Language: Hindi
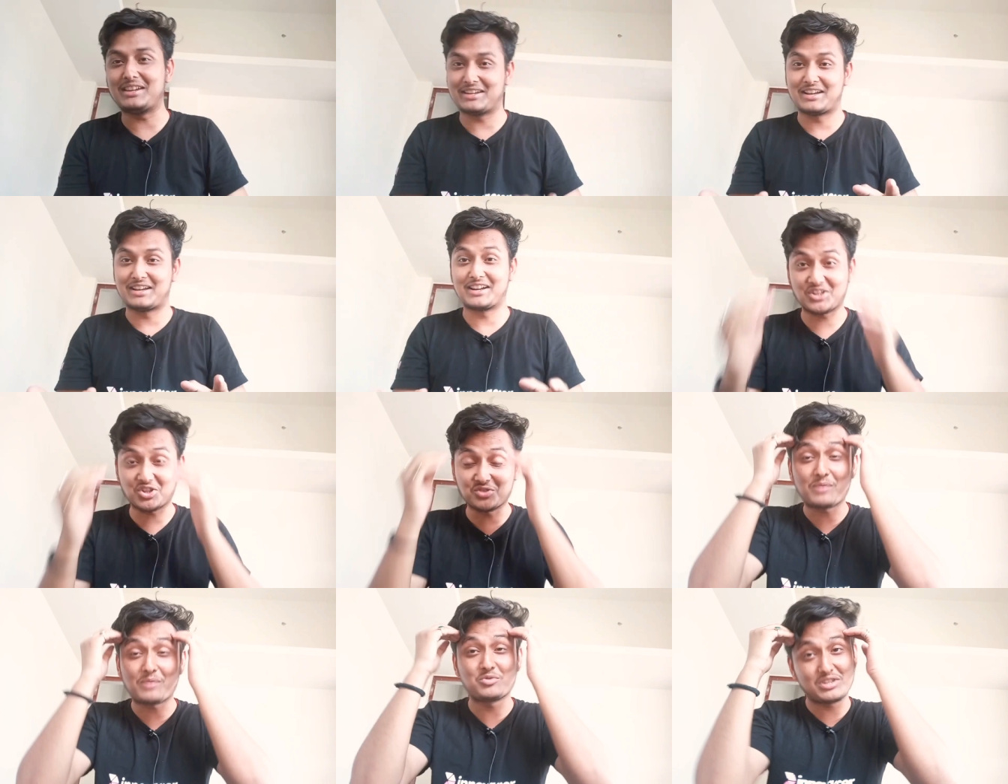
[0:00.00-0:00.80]
है अक्षय
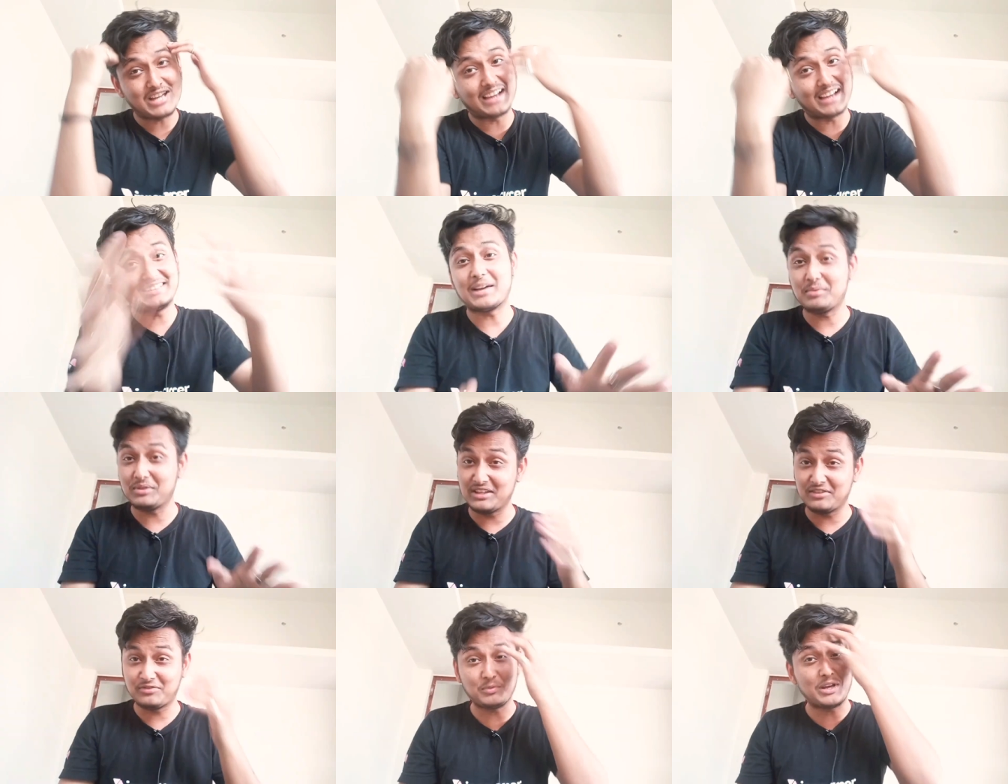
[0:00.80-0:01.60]
कुमार मुझे जानता भी
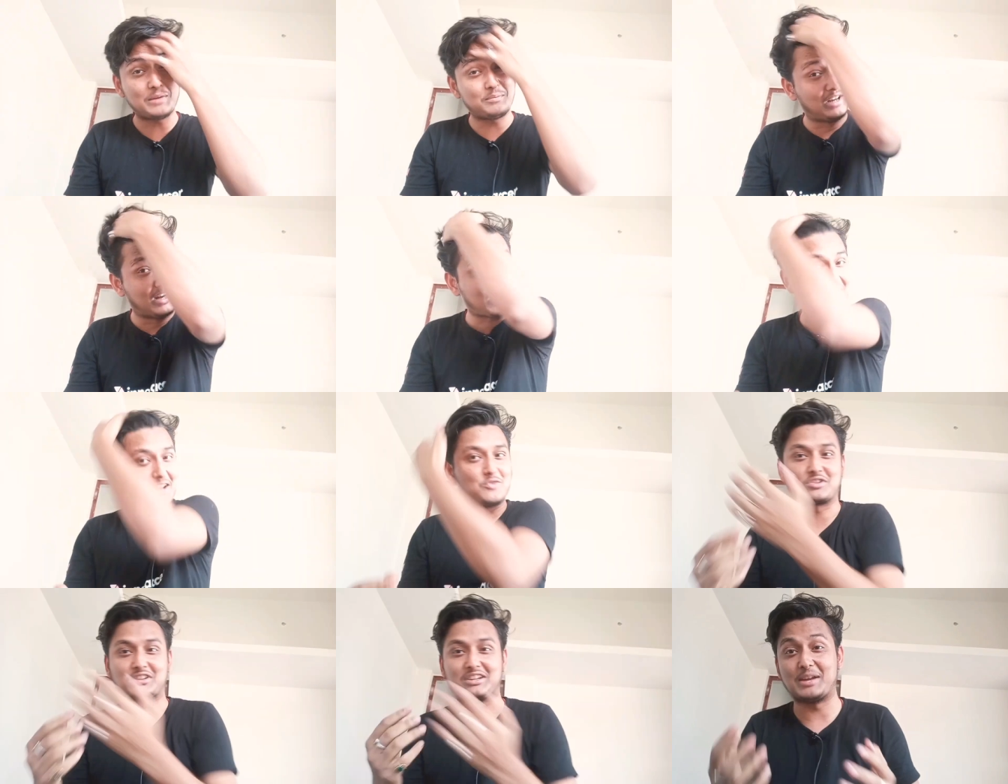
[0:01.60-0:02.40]
नहीं फिर भी हम लड़ रहे
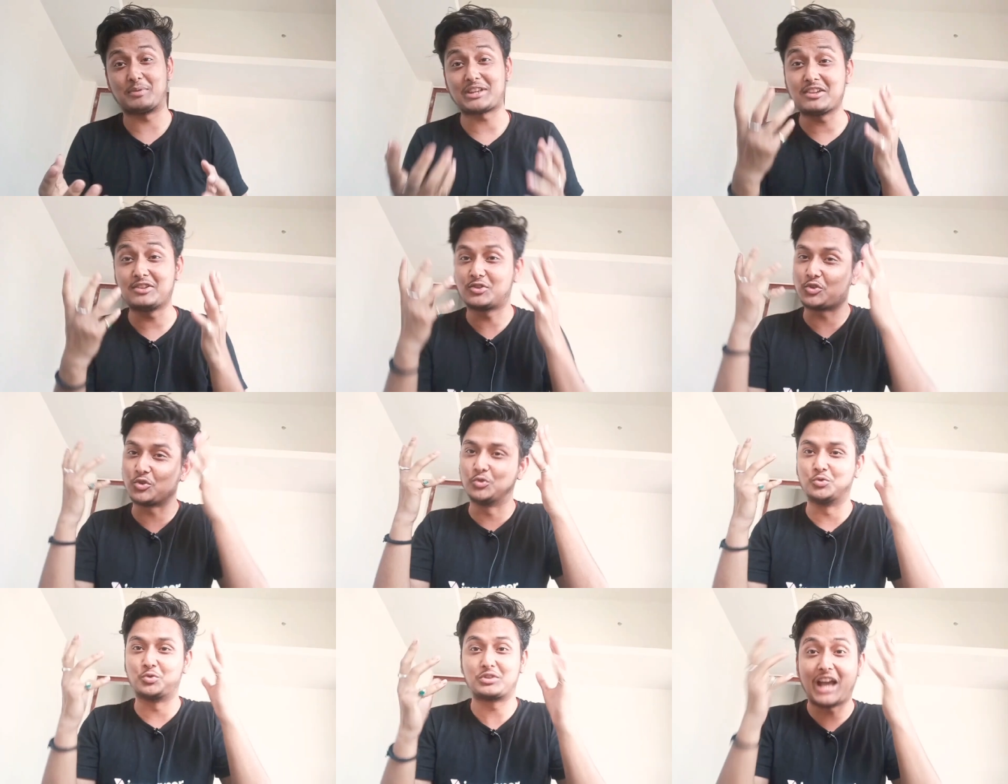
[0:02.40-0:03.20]
हैं उसके लिए पता नहीं क्यों
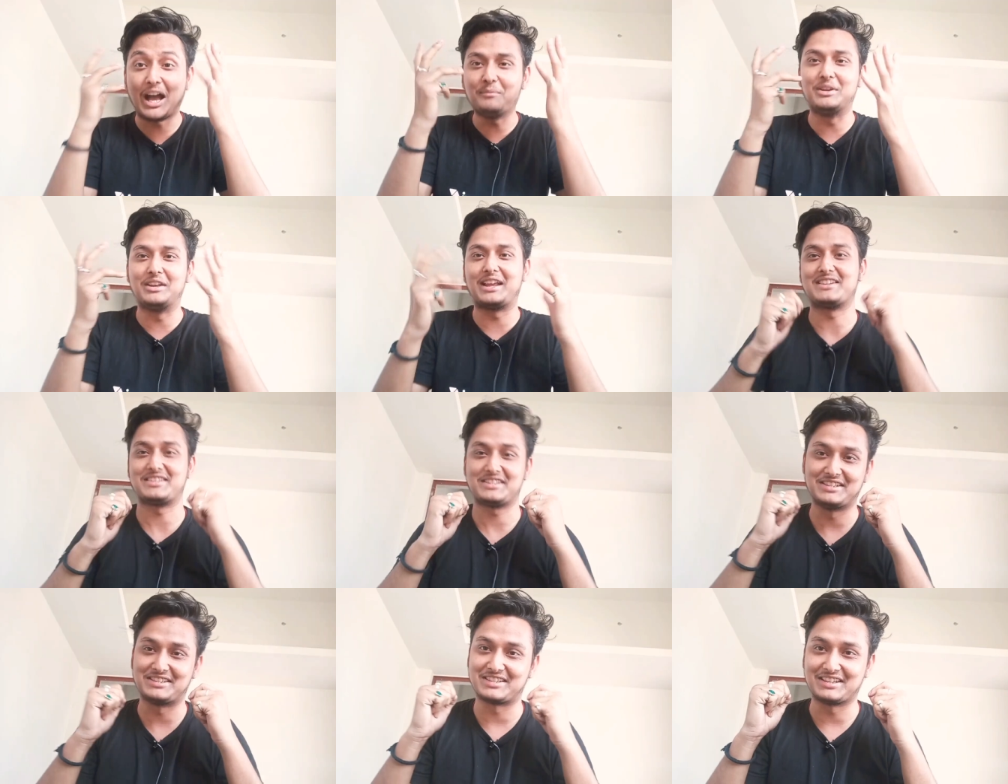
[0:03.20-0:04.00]
क्या मिल रहा है इस
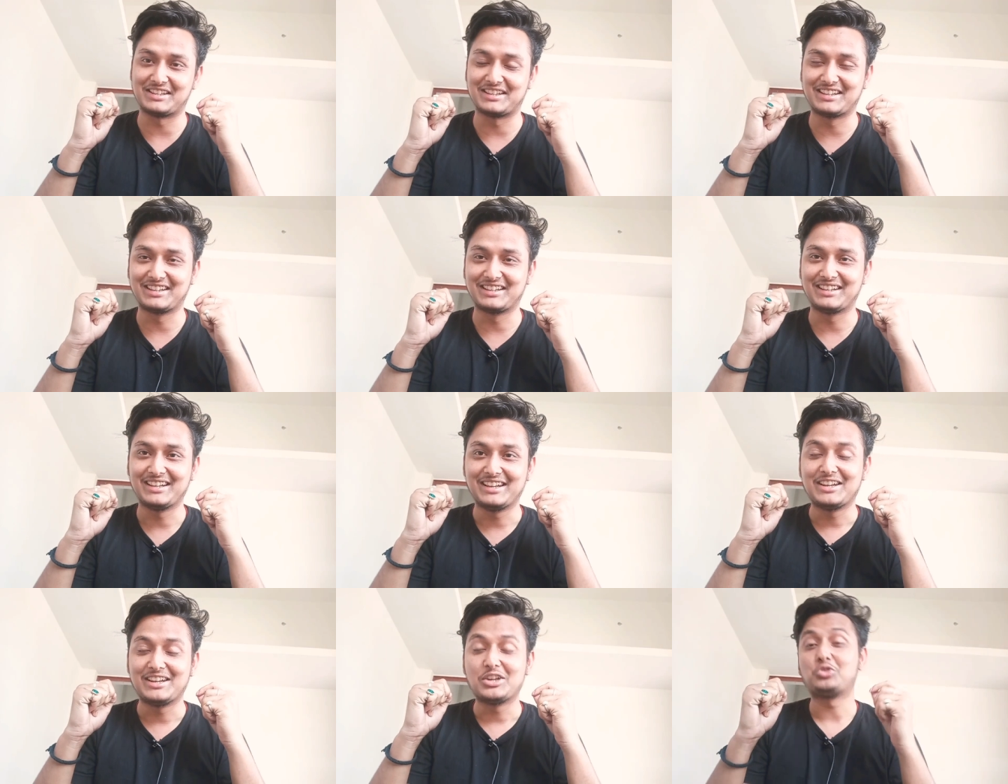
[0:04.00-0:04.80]
चीज़ से
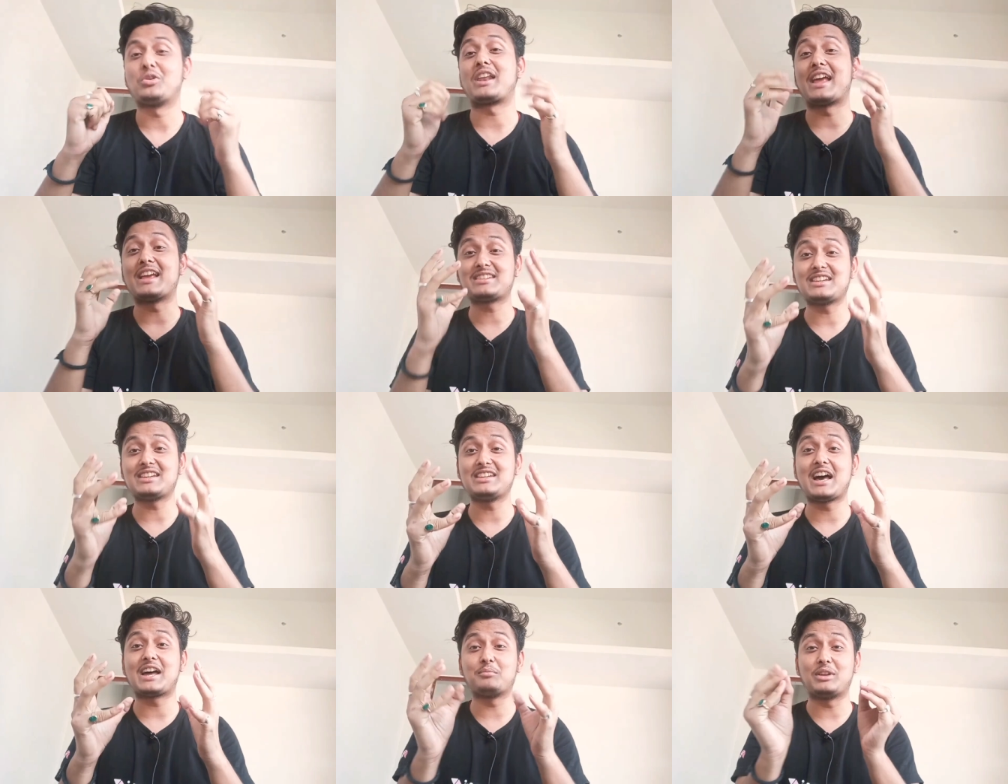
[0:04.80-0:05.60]
तो यार ऐसे
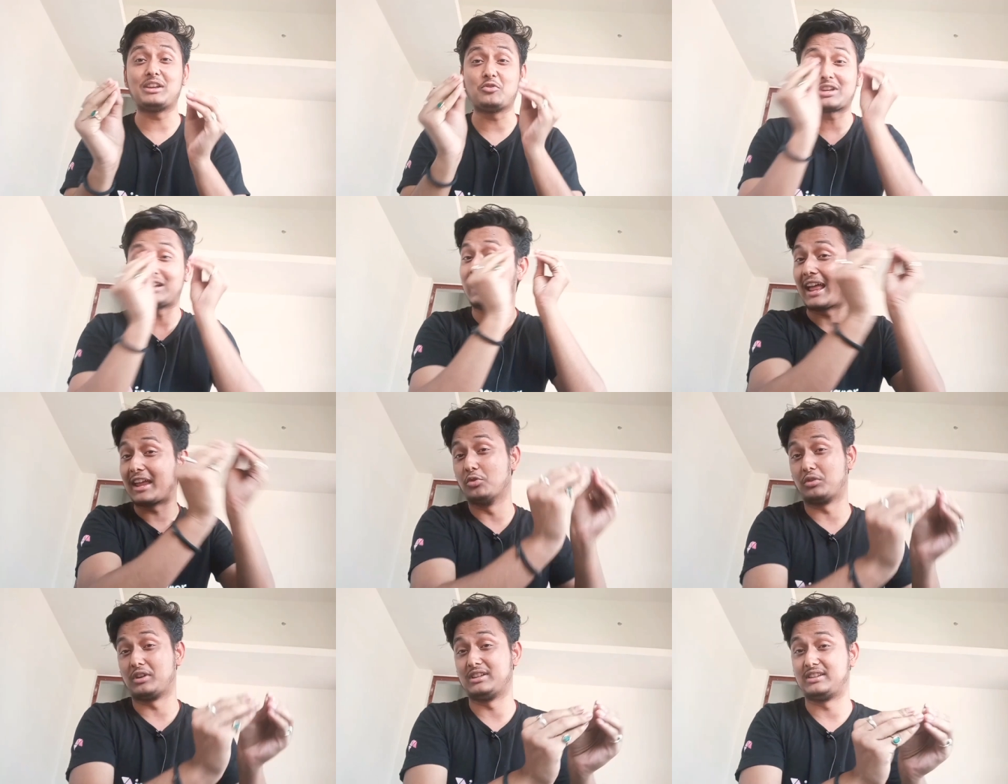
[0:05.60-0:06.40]
ही यार मेरी उससे लड़ाई
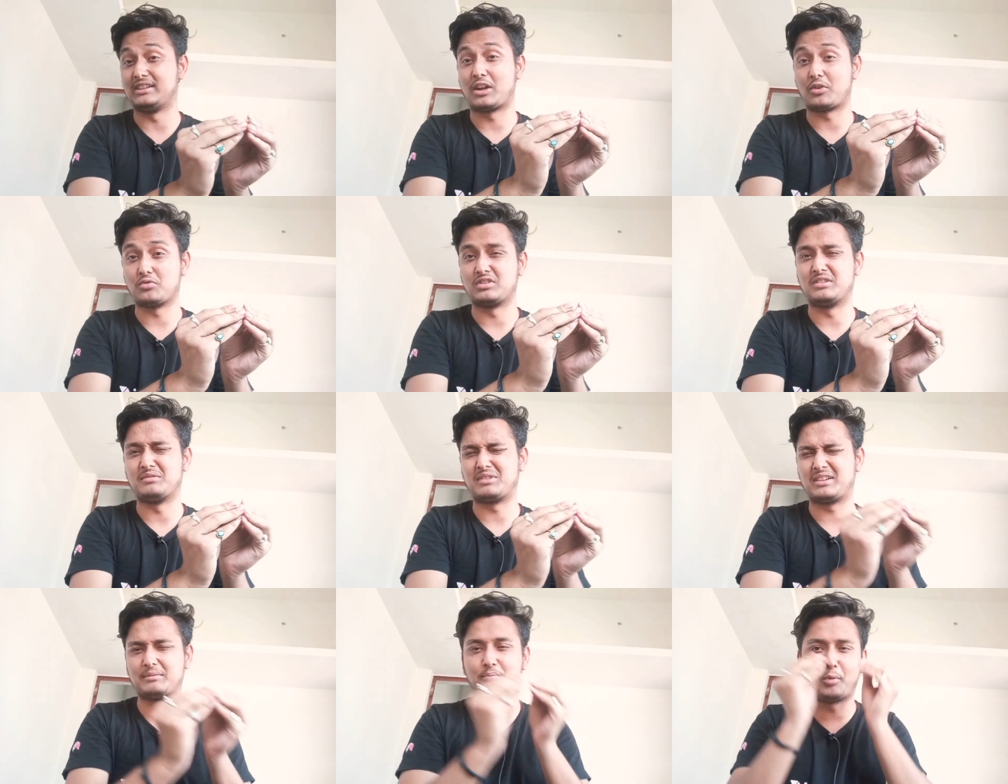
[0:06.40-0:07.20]
हो गई थी यार उस दिन
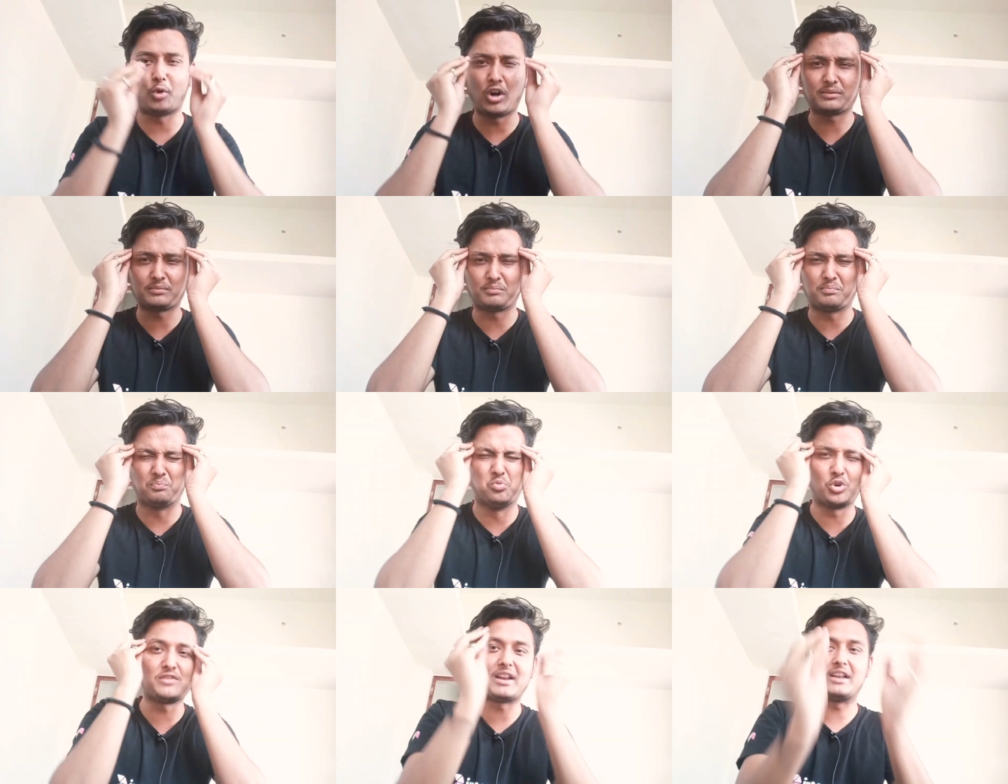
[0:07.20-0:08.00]
बहुत
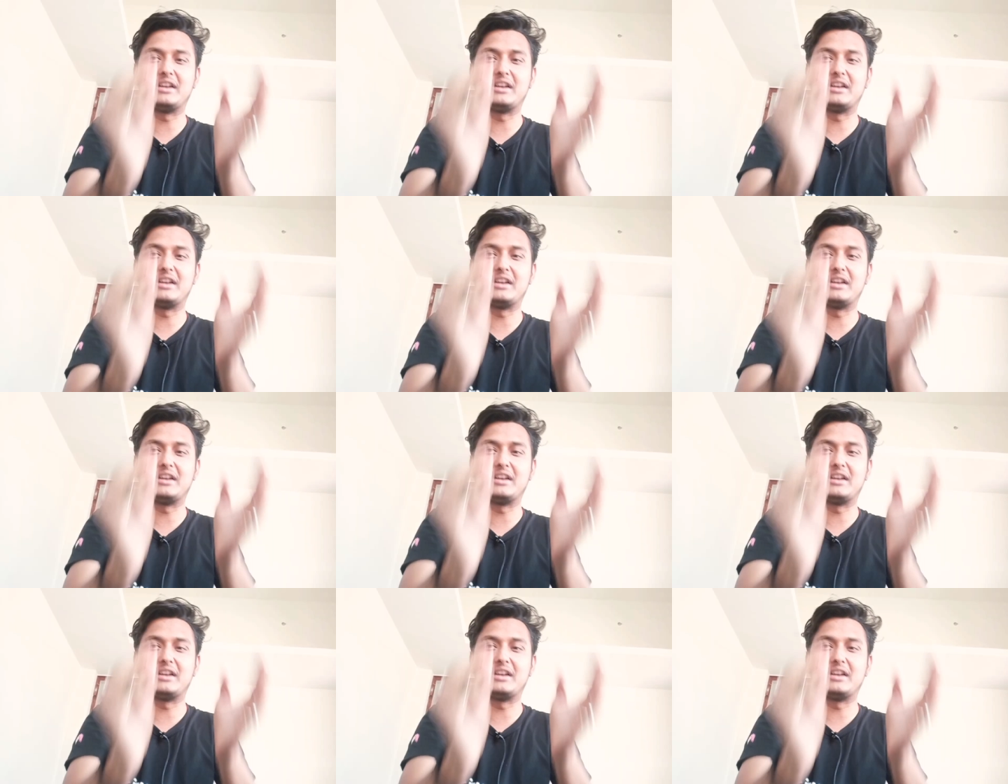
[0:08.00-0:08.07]
बुरी वाली